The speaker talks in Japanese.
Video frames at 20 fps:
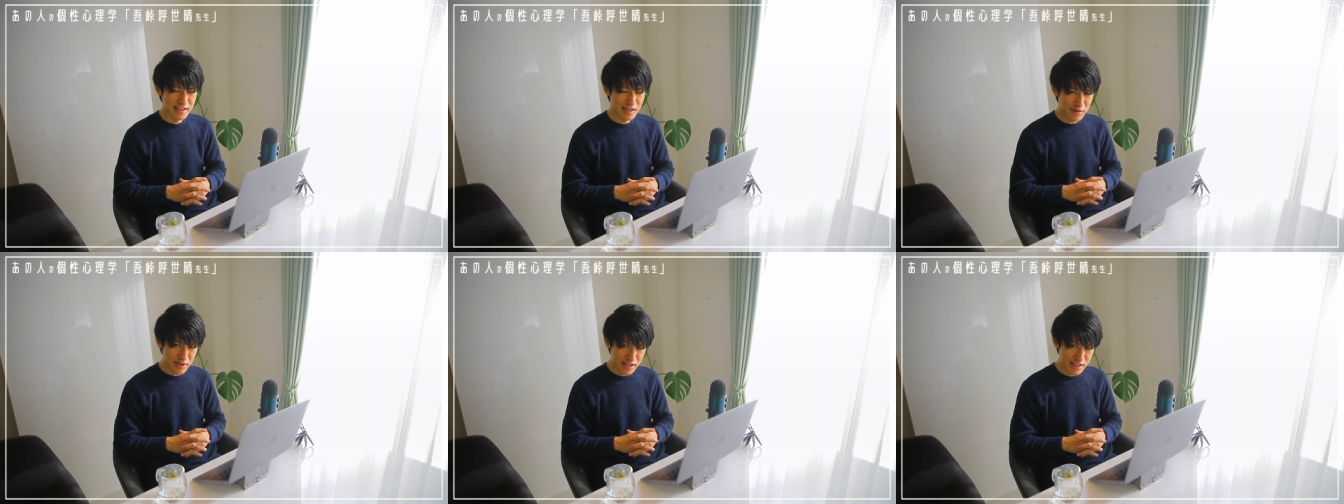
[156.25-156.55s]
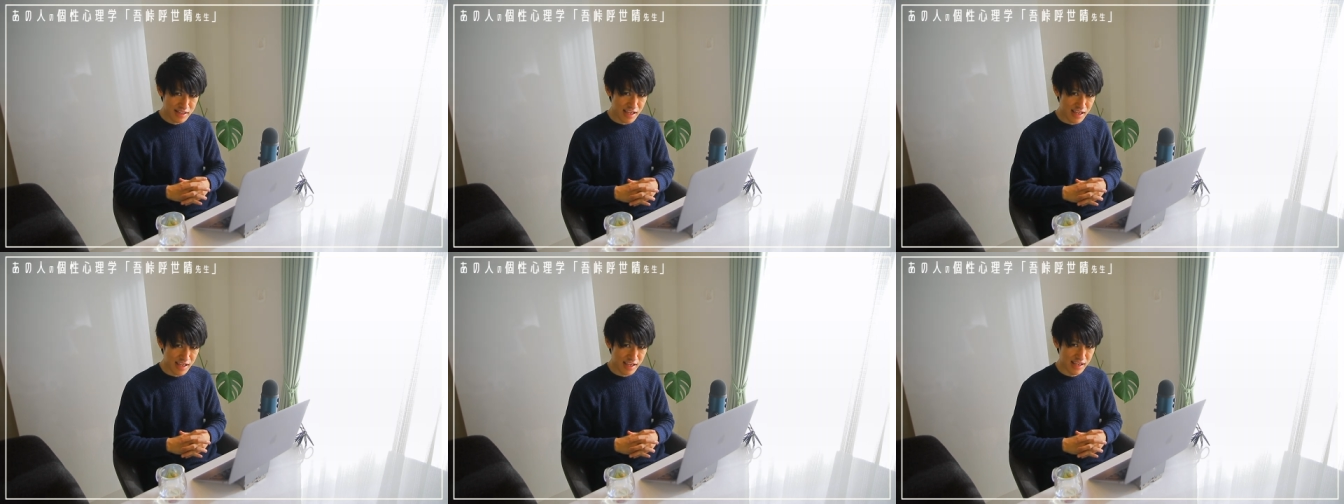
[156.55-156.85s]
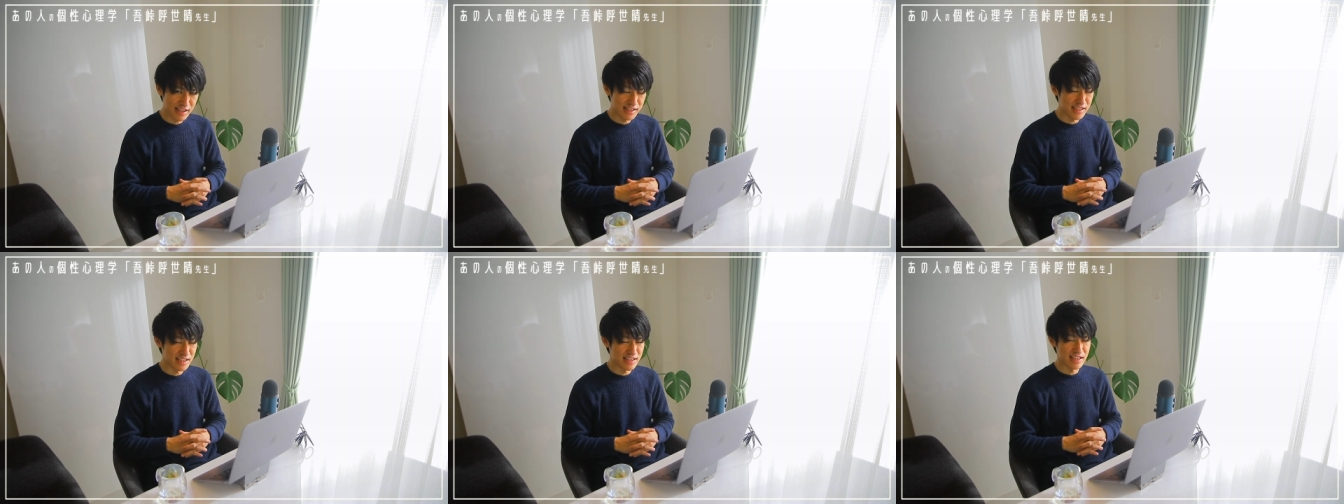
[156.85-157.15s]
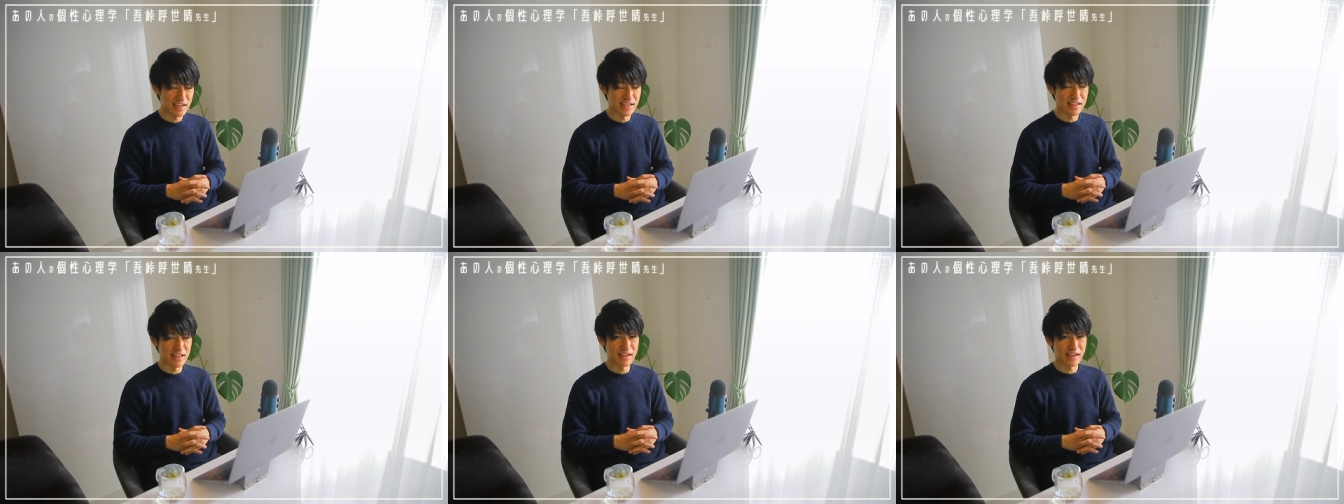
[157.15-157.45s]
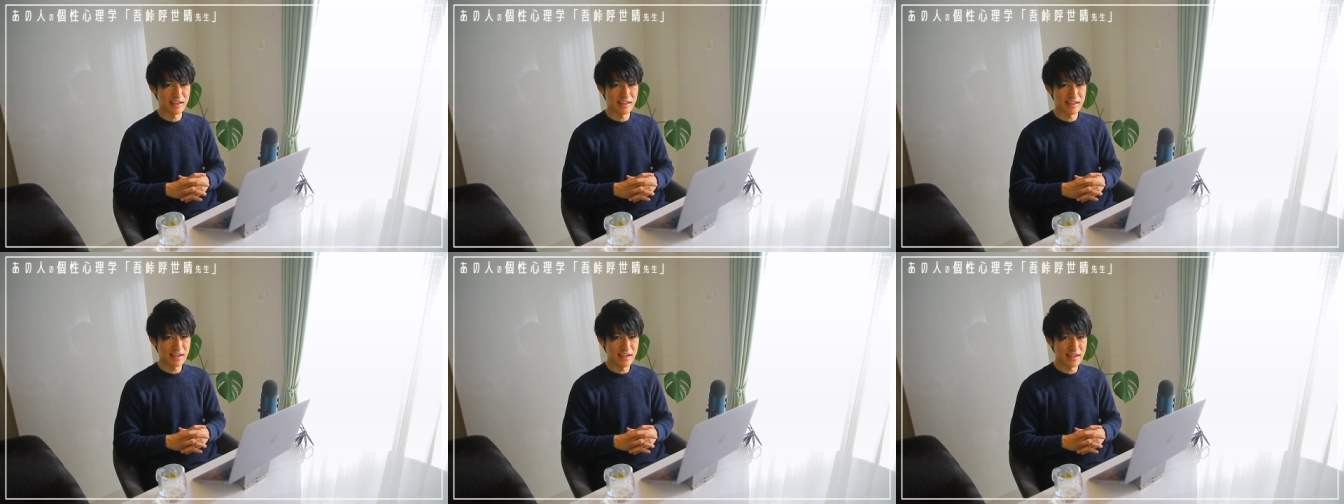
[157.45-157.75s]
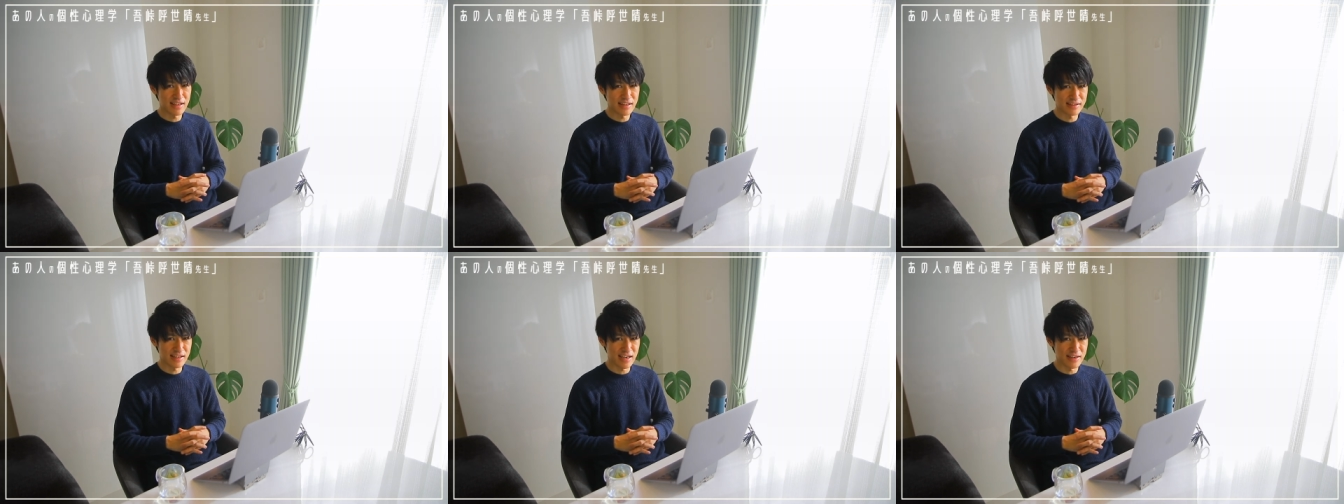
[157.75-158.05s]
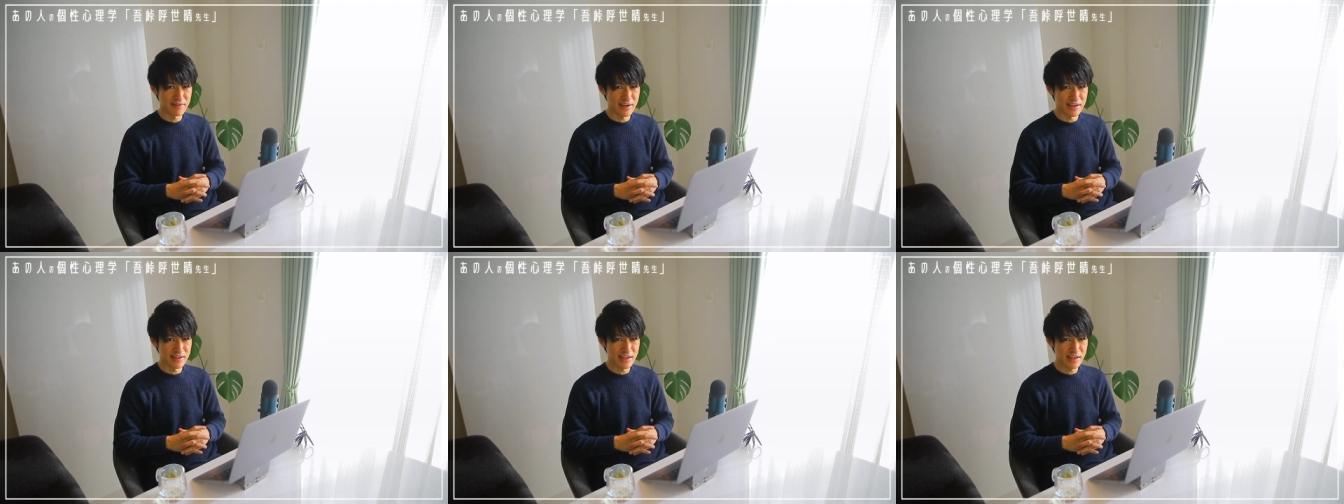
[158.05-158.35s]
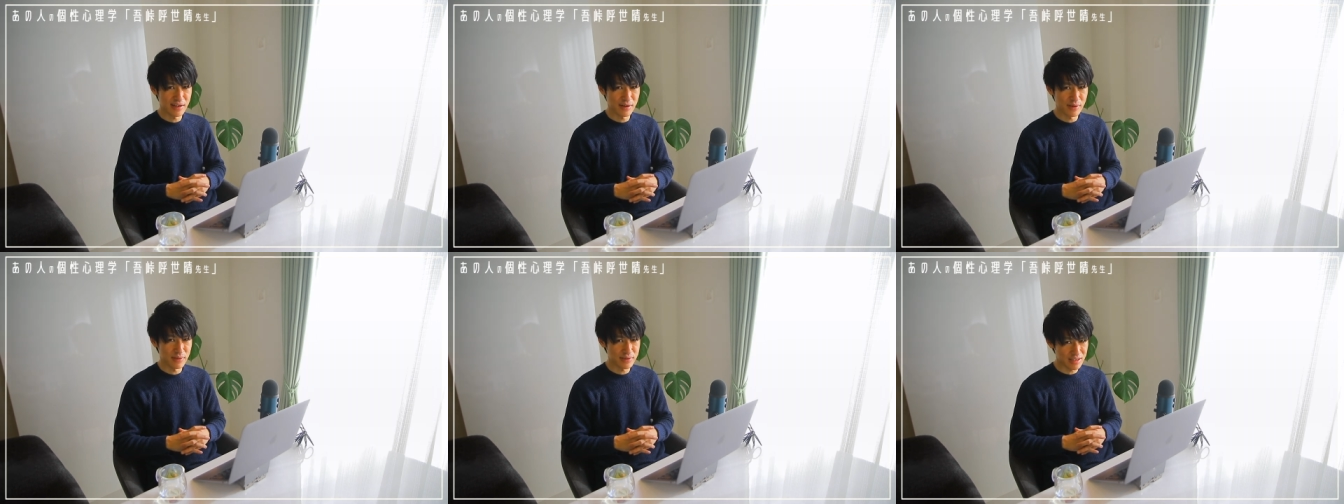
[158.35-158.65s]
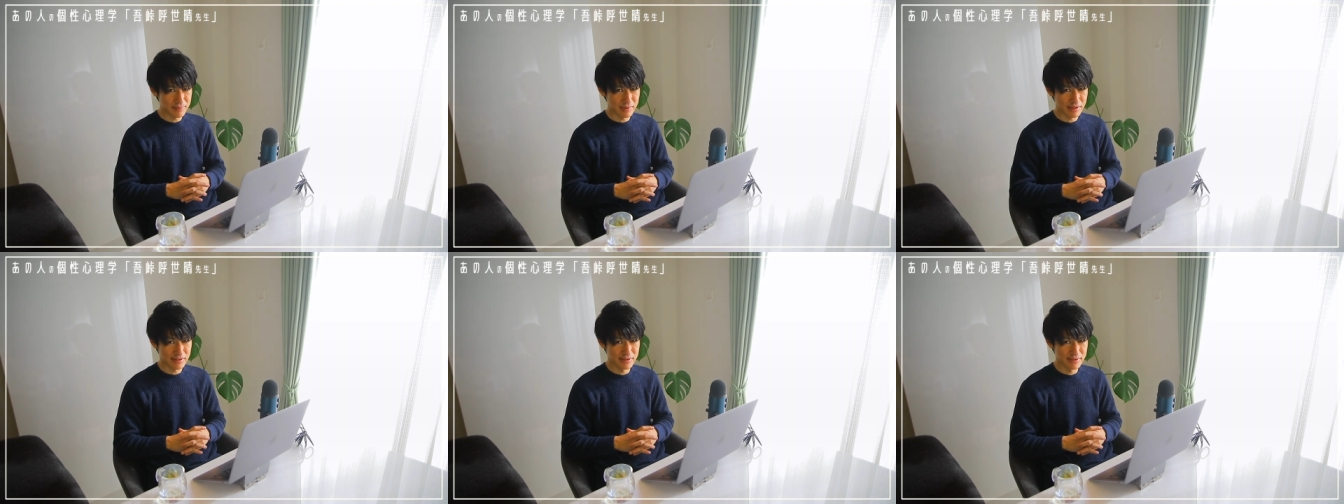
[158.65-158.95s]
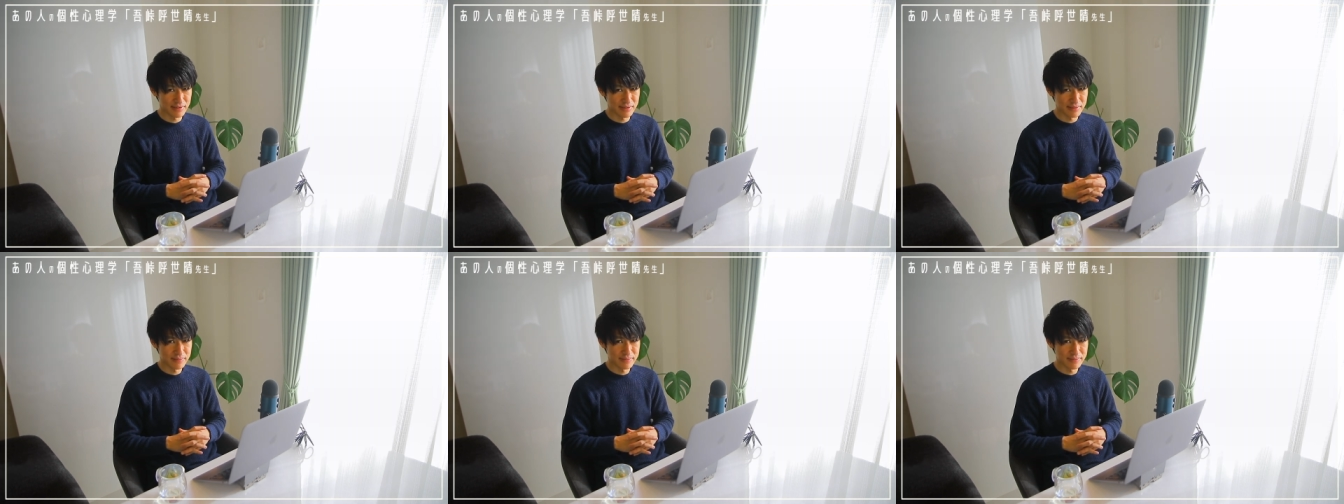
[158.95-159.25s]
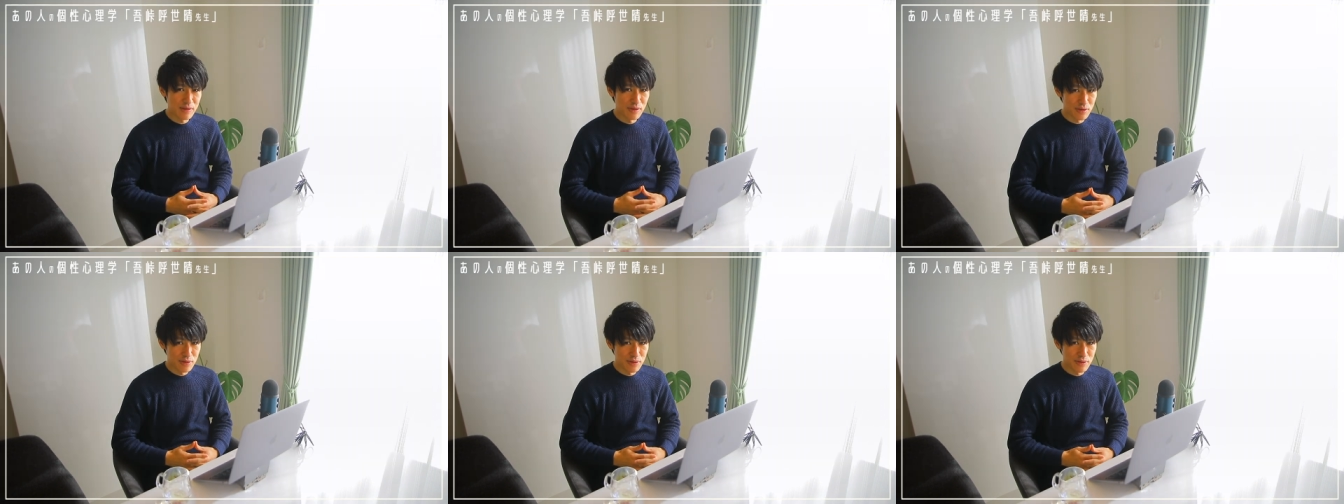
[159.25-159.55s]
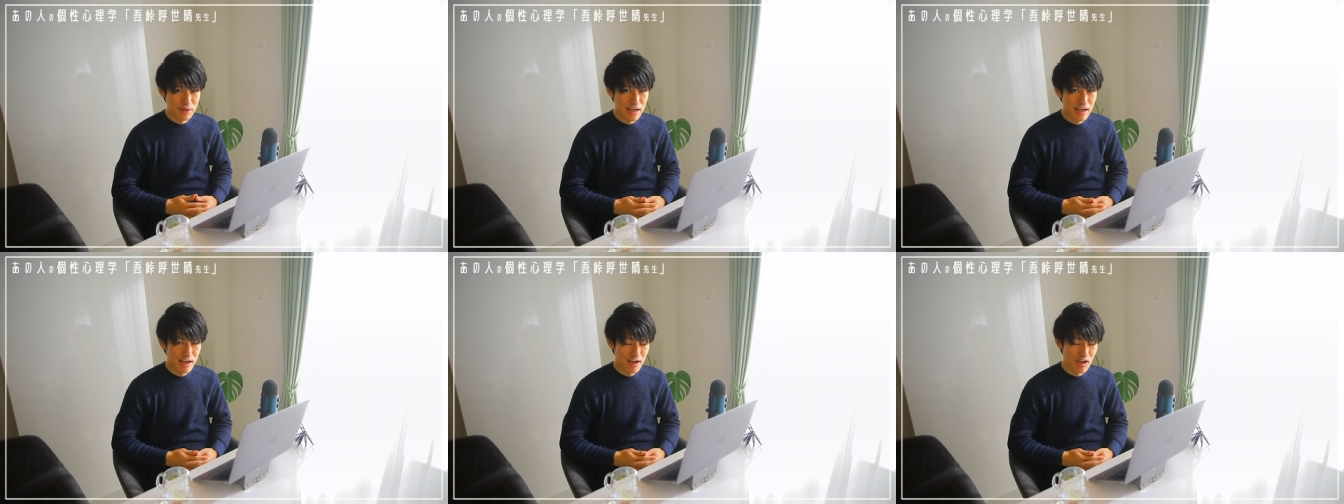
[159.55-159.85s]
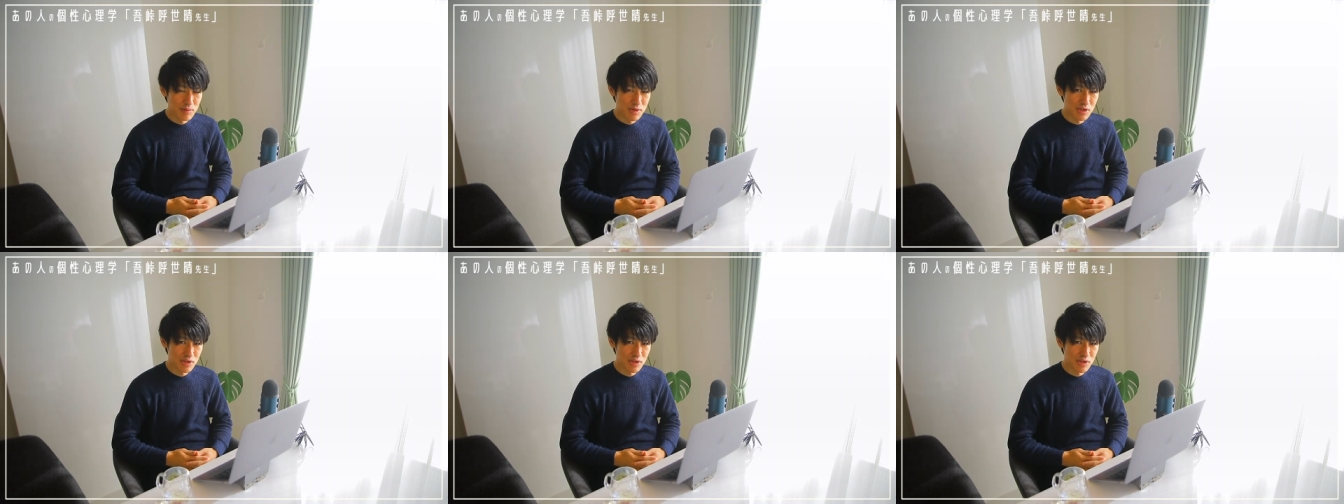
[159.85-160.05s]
楽しんで、聞いていただけたら幸いでございます。この動画、面